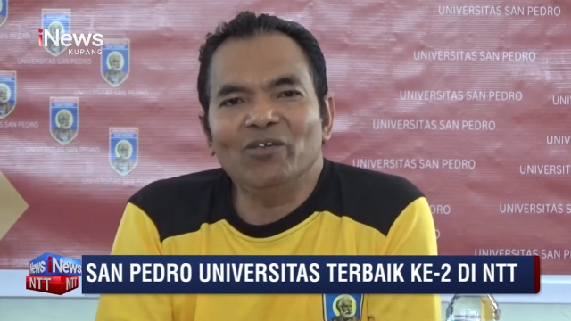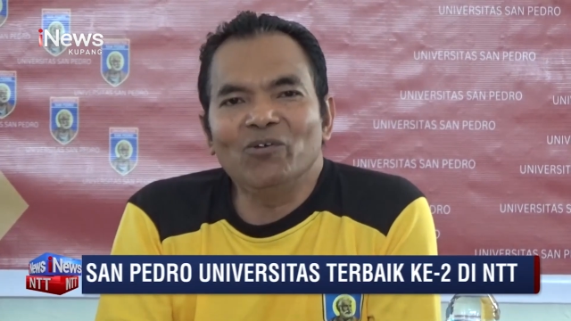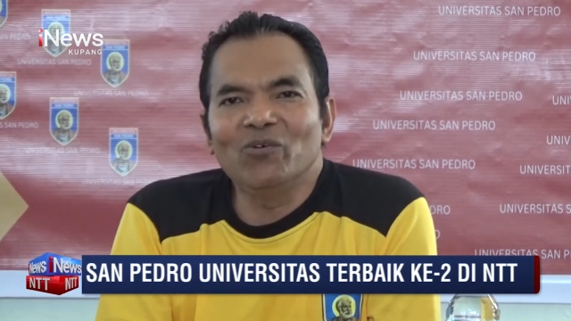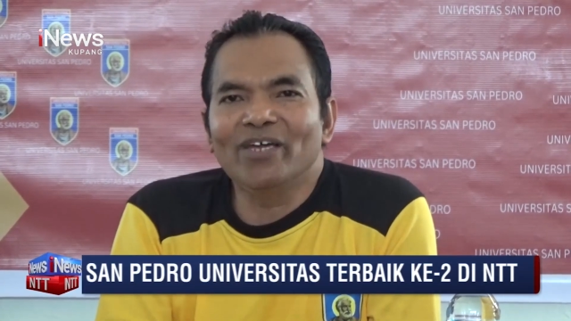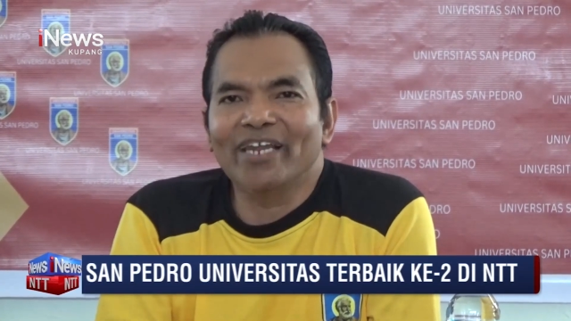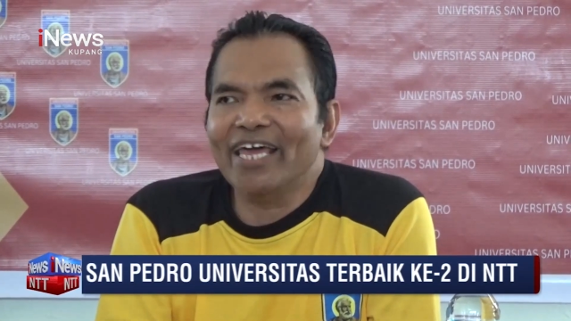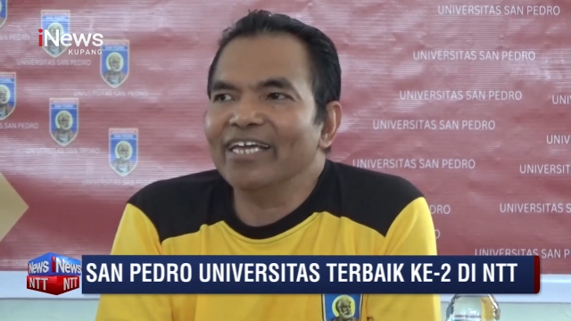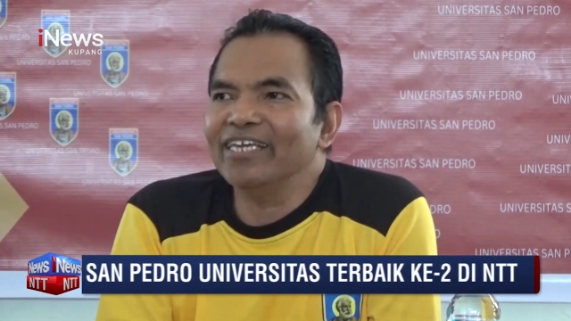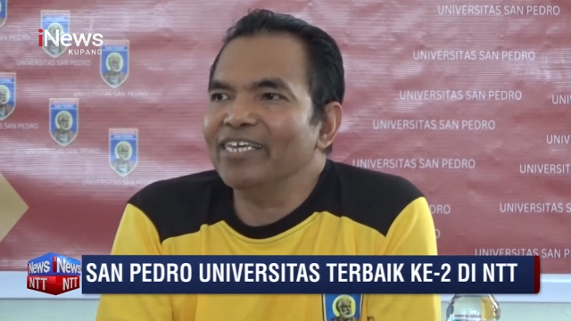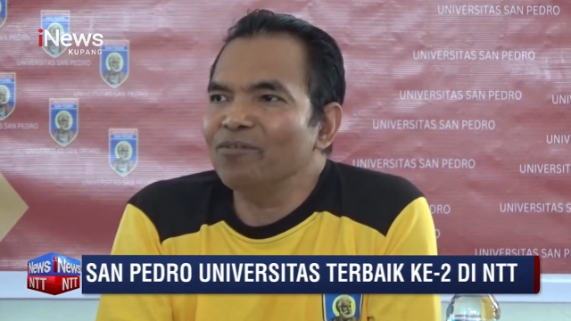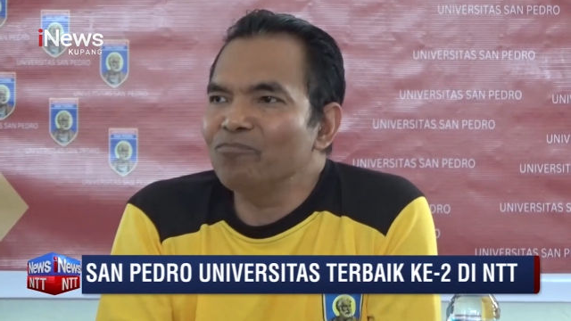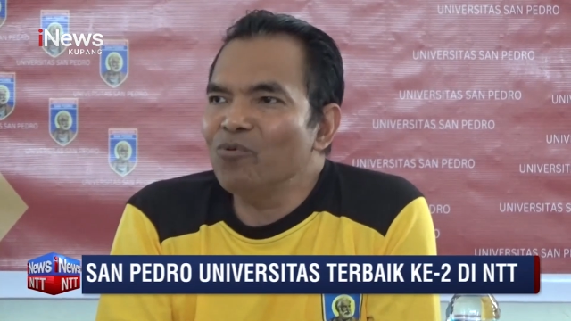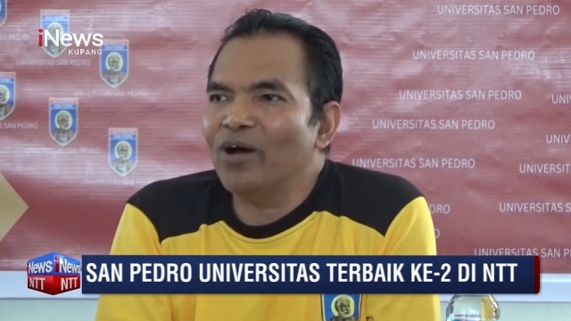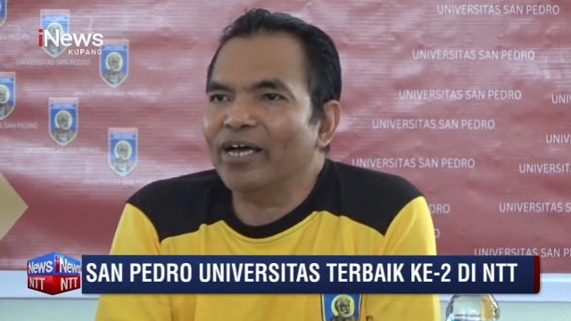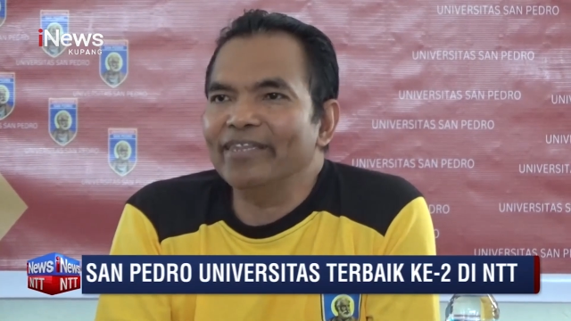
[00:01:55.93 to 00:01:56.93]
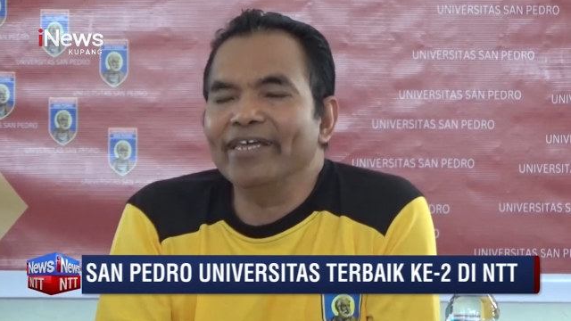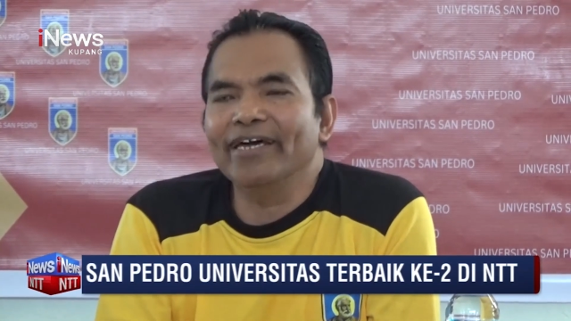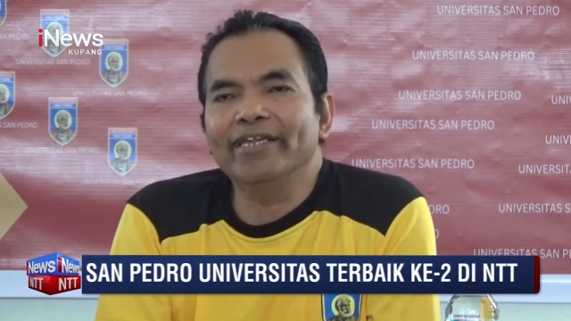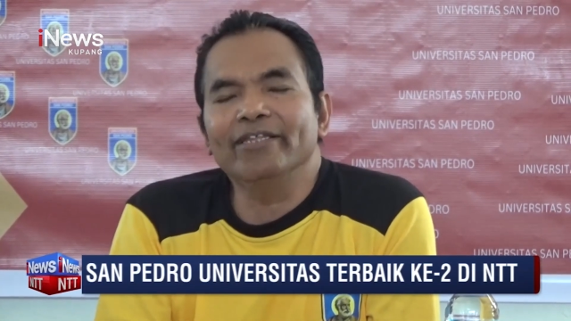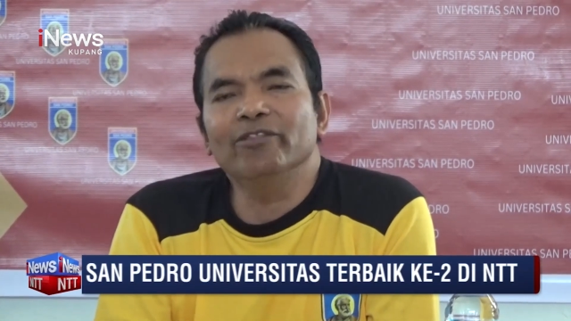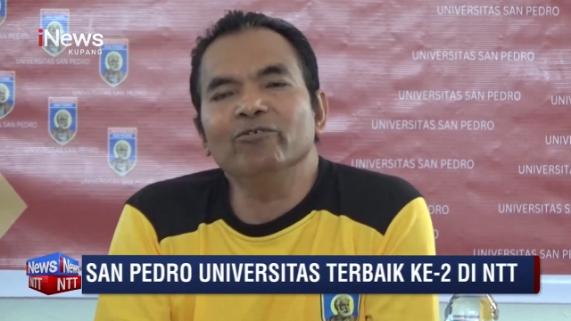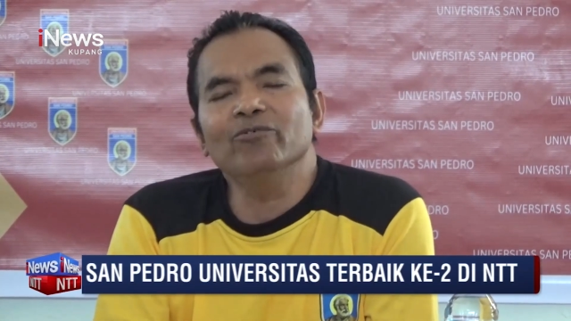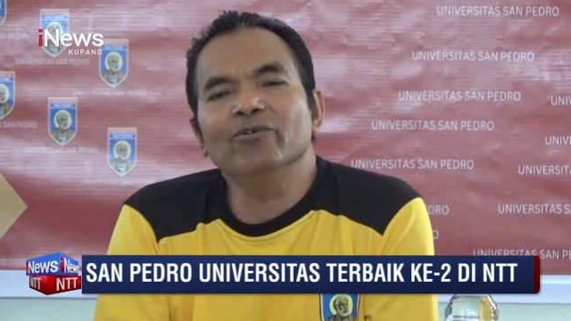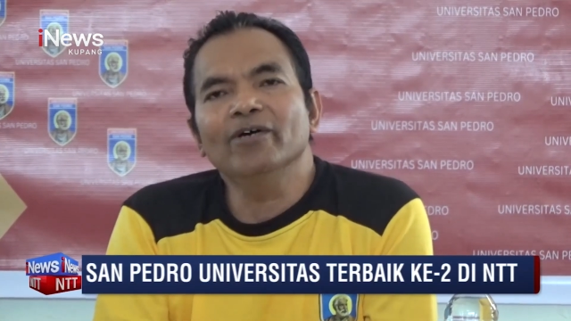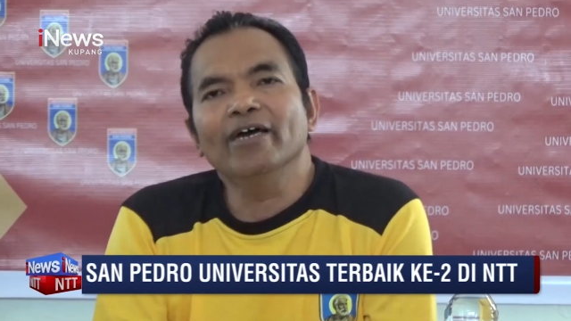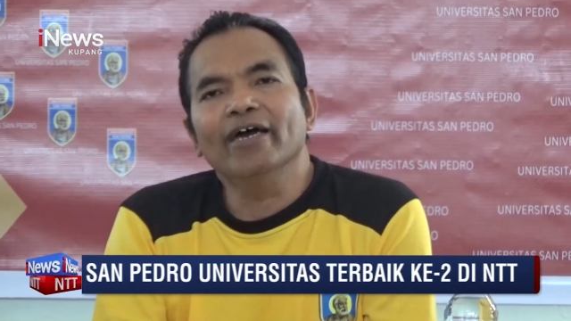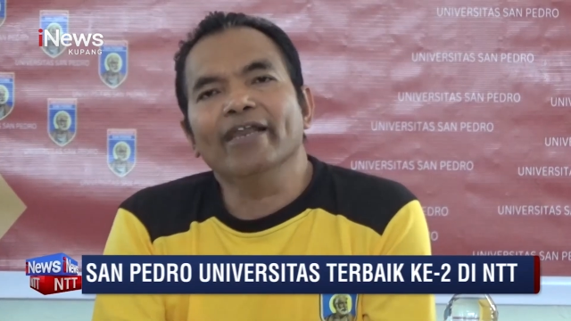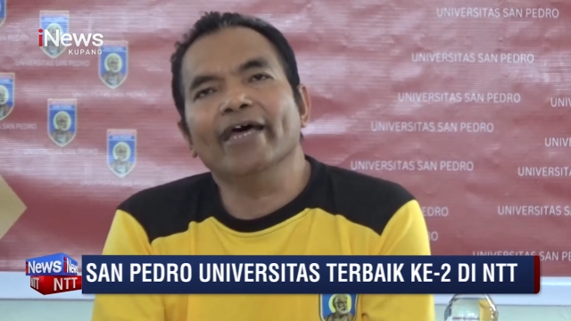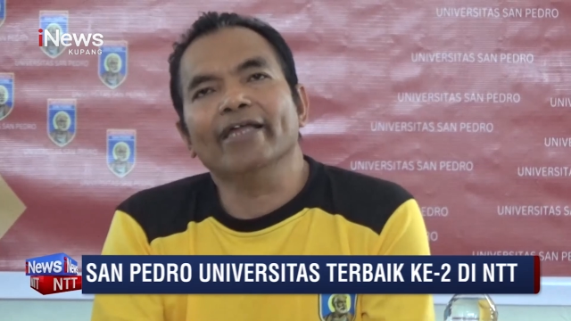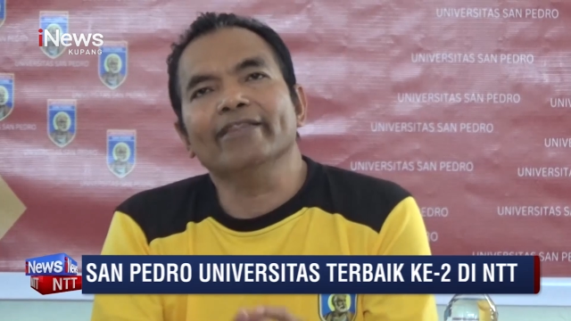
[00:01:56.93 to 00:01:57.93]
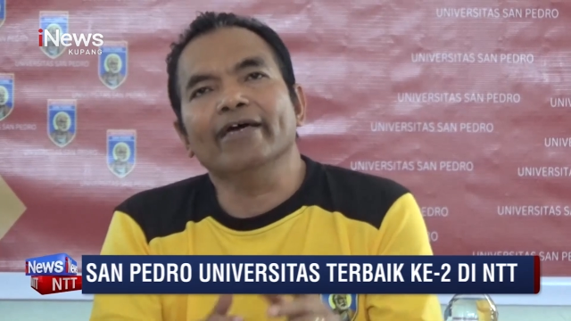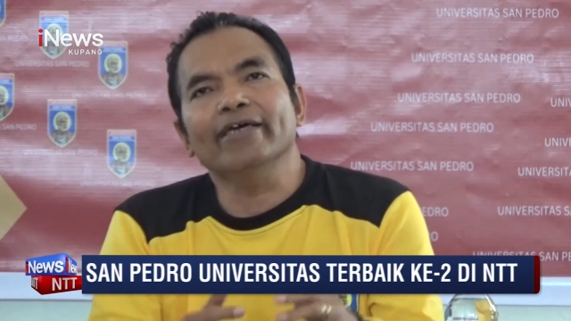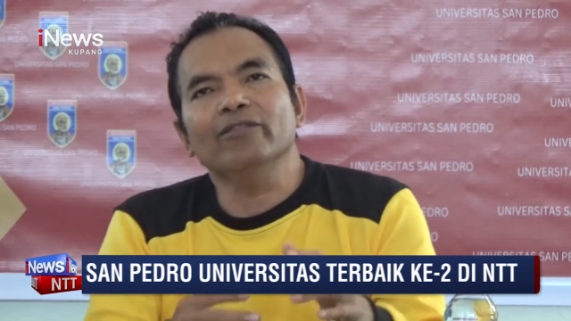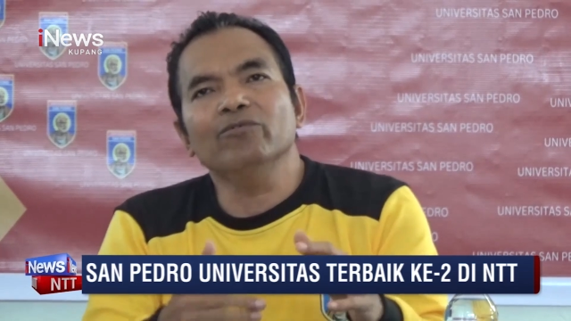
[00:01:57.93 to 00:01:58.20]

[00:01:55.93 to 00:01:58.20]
Unirank yang buat dan itu data